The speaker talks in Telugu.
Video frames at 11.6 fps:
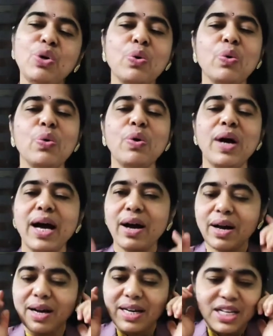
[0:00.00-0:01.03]
వింటూ
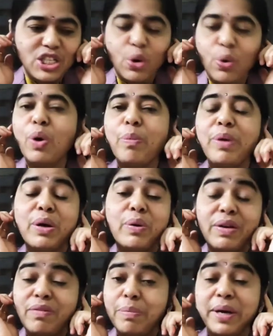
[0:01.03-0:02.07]
అంటే చెవులో
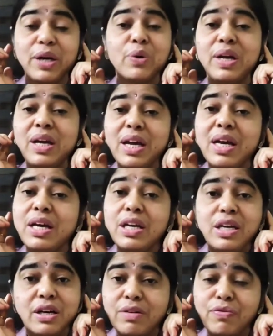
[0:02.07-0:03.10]
మీరు ఇవి పెట్టుకొని
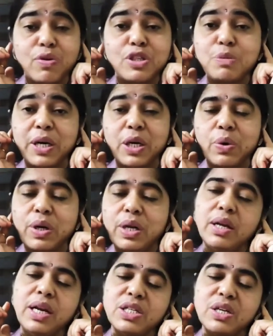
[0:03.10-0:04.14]
ఇయర్ ఫోన్స్
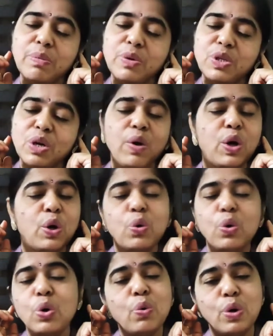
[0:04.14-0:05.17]
పెట్టుకొని నేచర్ మ్యూజిక్
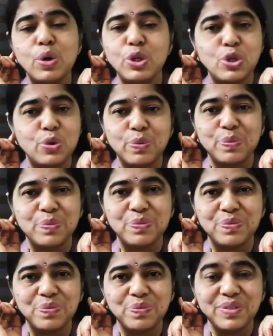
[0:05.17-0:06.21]
వినుకుంటూ ఉండొచ్చు
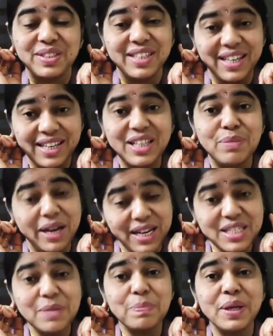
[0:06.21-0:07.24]
అంటే ఇది
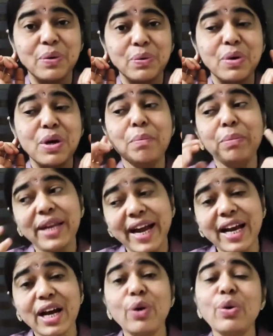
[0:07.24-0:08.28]
మళ్ళీ చెప్తాను
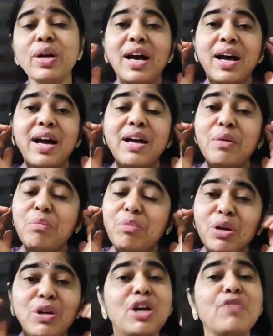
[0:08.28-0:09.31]
మీరు ఎక్కడున్నా
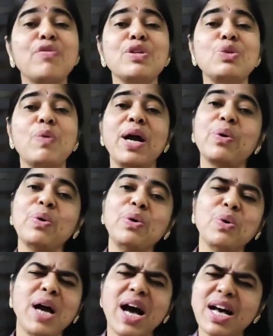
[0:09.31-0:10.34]
మీరు ఇయర్ ఫోన్స్
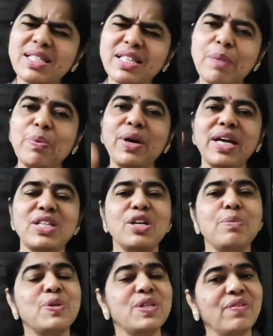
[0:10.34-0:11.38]
వాడుకుంటూ కాసేపు
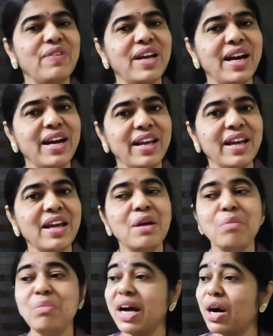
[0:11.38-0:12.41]
నేచర్ మ్యూజిక్ వినండి
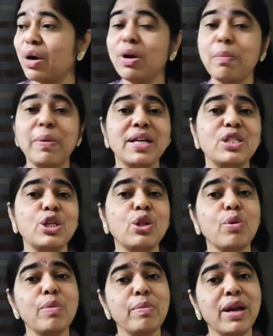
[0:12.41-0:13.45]
మీరు అక్కడున్న
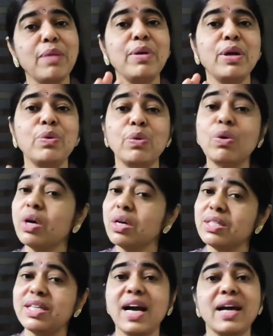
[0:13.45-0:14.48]
పరిస్థితుల్లో మిమ్మల్ని మీరు
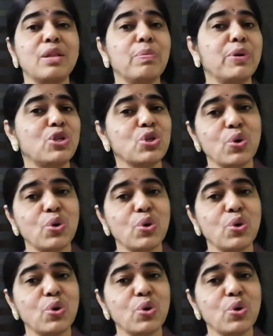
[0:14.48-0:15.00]
జాగ్రత్త